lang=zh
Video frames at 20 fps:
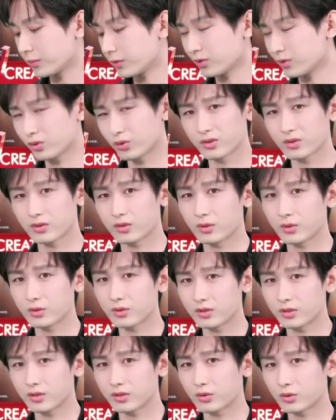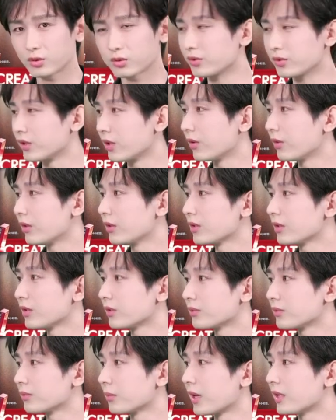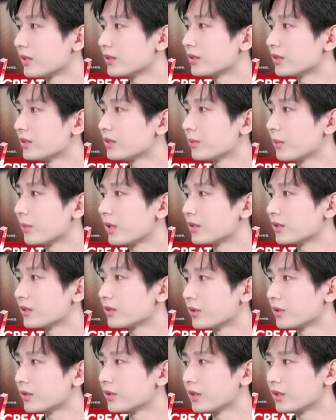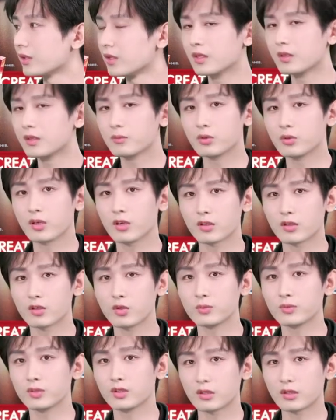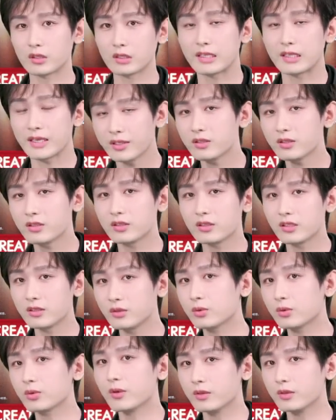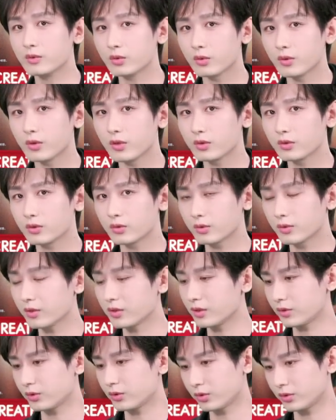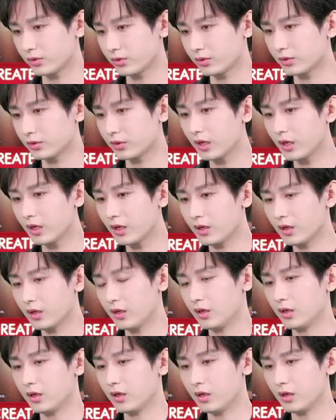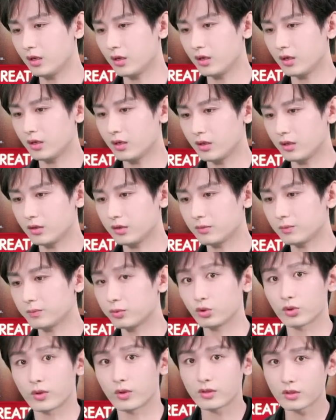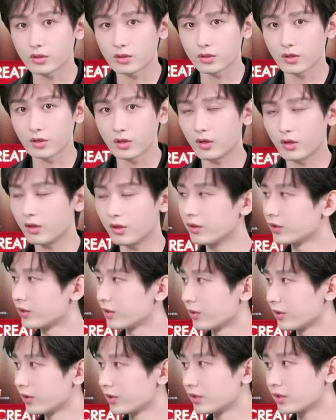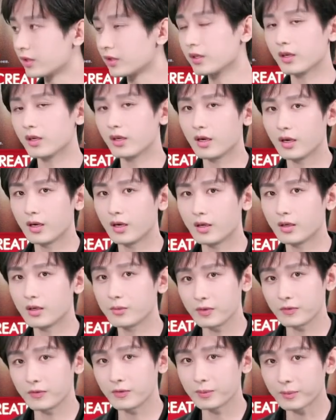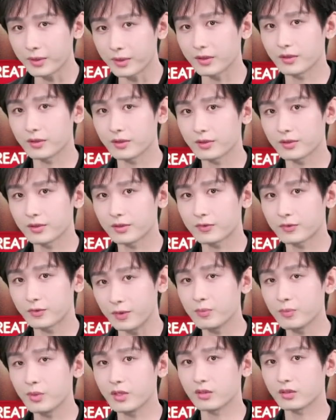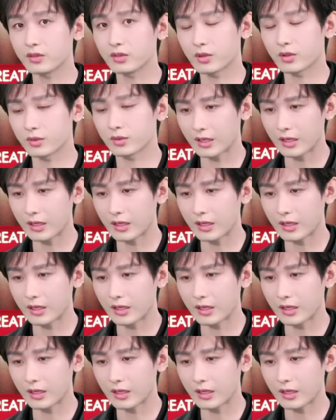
如说，尤其是出油，嗯，拍戏嘛，因为。不可控制的天气因素很多。如果你去，呃，补妆的时候，有了这个密封饼，嗯，粉饼的时候，它